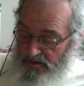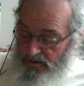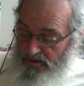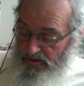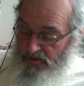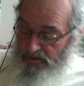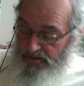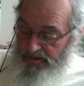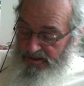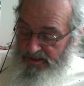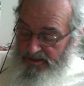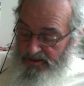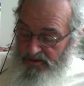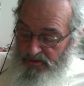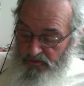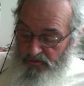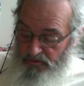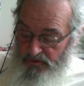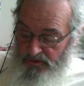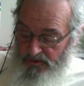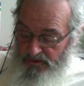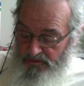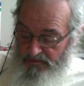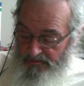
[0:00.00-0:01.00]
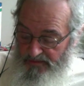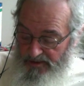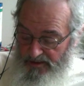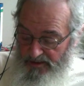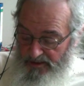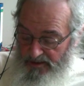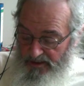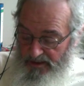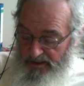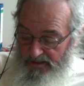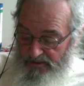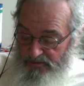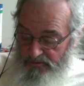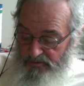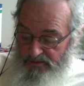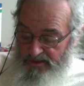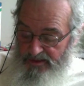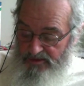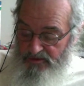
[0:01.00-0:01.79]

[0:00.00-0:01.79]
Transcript: 9 de junio. En una